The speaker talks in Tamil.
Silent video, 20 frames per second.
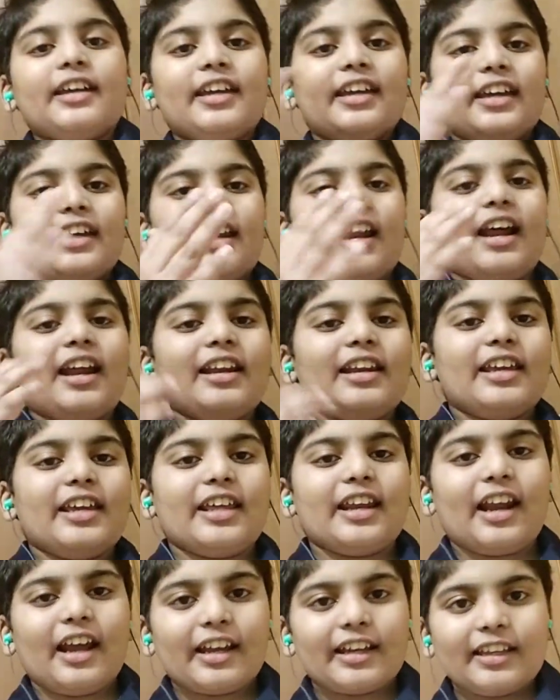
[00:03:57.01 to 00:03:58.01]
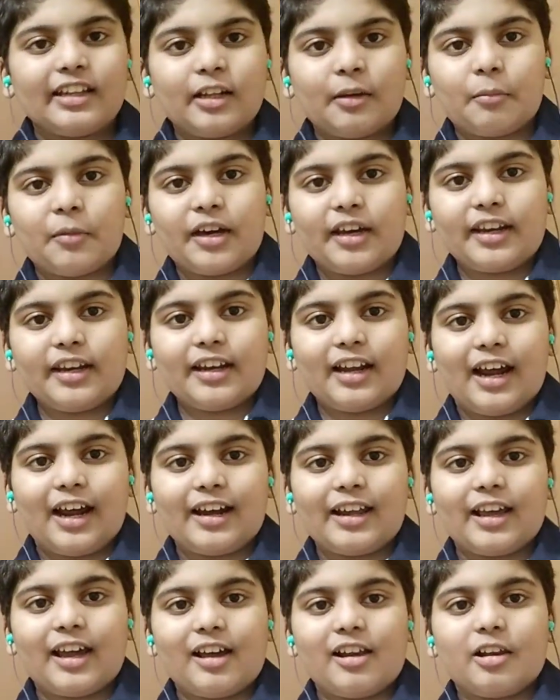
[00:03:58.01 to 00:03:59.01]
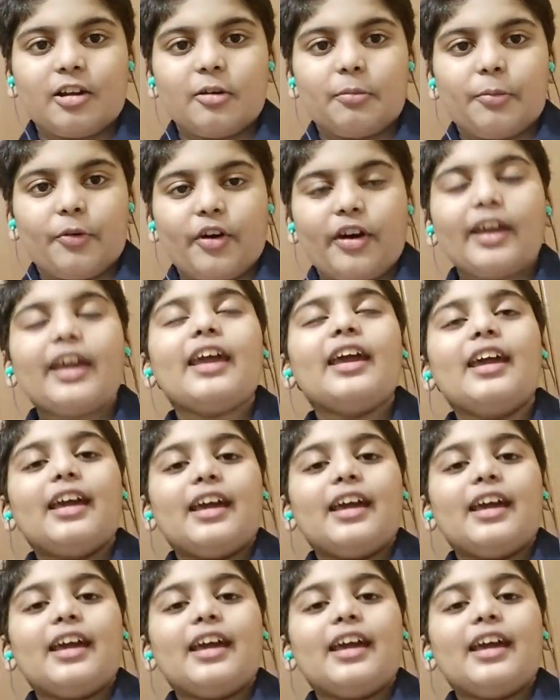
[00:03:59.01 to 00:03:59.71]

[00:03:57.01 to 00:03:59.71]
ஈரான் ஈராக் இந்த மாதிரி நாடுகளுக்கு போய்